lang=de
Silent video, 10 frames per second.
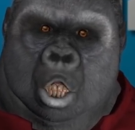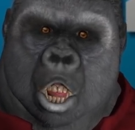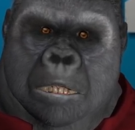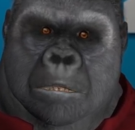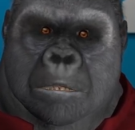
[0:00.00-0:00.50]

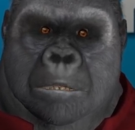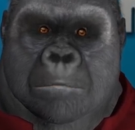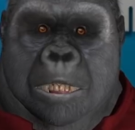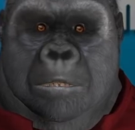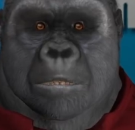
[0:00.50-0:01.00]
bis sie in der
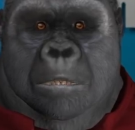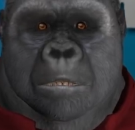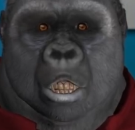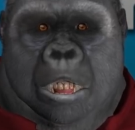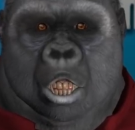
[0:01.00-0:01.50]
Familie
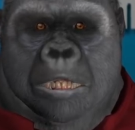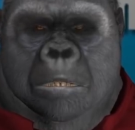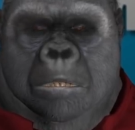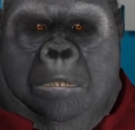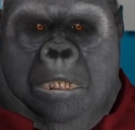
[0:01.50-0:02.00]

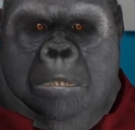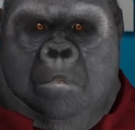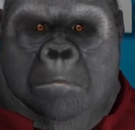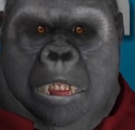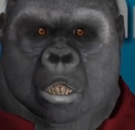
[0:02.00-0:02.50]
gefestigt und
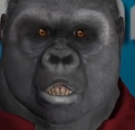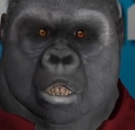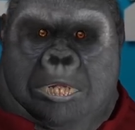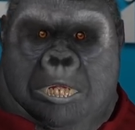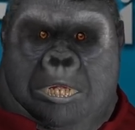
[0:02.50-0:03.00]
alt
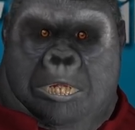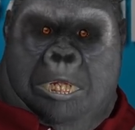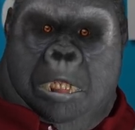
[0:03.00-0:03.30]
genug sind,